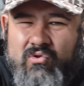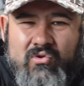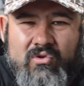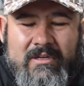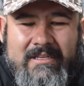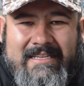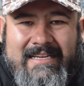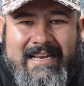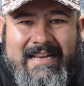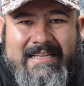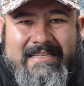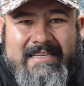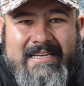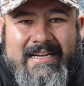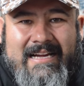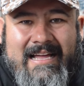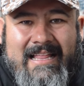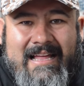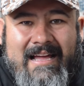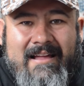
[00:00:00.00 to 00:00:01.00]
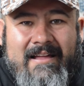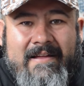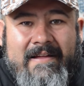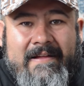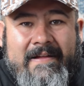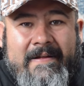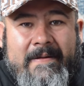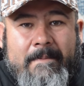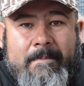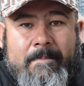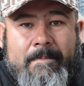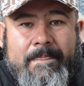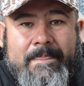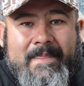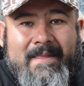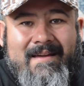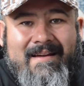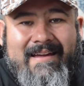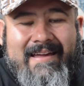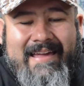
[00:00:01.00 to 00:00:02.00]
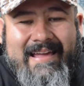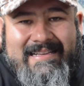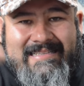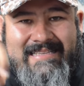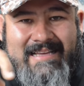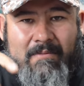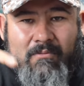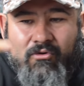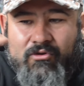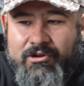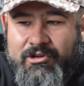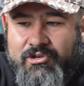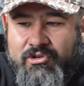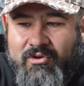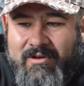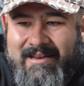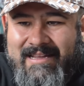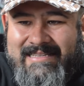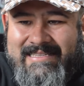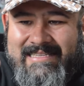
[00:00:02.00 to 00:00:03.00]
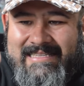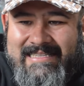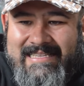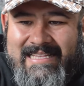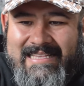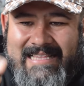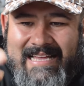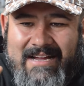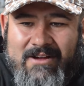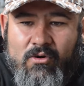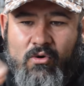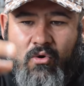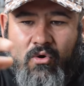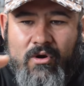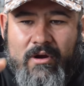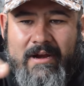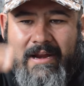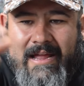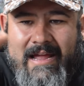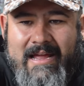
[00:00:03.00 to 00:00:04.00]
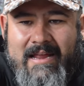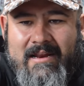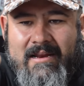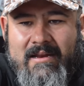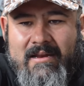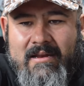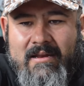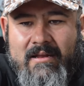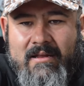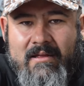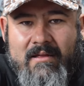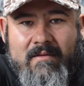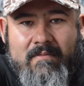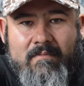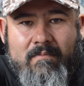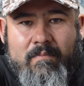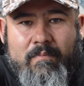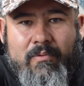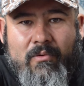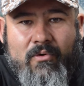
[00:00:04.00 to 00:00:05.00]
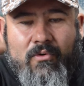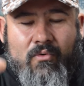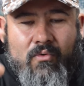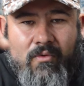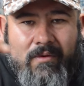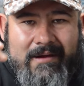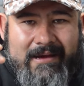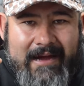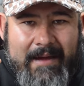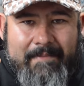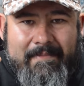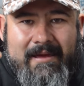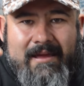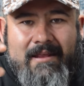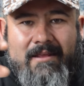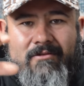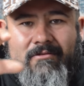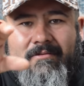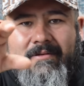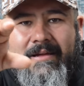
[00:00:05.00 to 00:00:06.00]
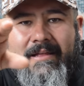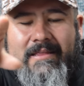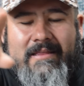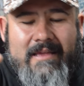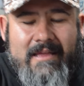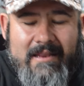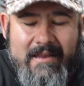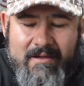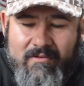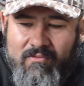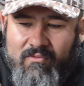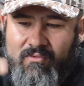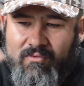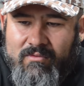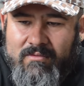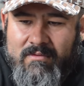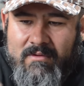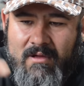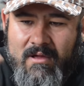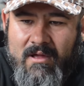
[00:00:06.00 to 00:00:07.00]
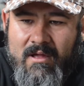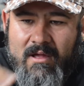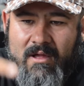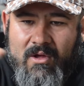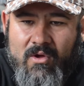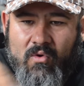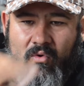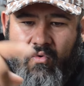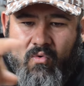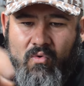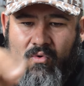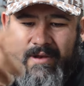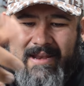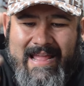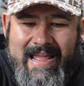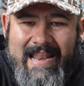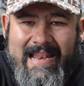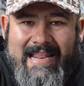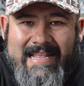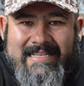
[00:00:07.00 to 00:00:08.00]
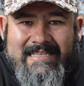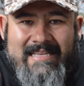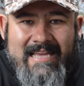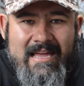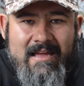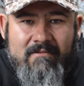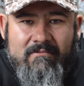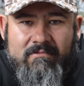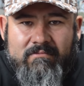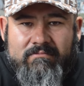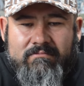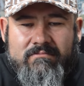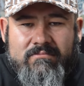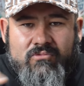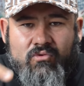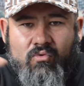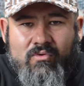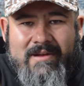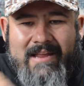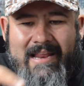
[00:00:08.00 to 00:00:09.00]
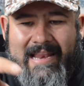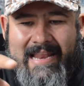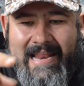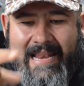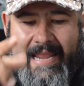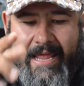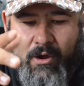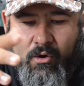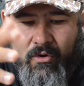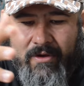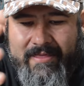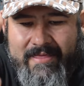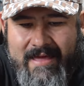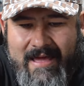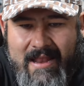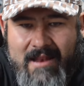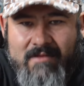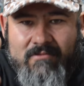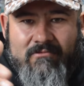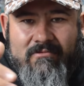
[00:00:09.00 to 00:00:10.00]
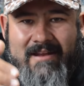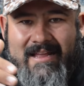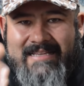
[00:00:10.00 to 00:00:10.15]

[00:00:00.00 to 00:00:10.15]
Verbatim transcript: echa la chingada. Esa munición necesita correr por un camino que tiene un, un hélice, un túnel helicoidal, un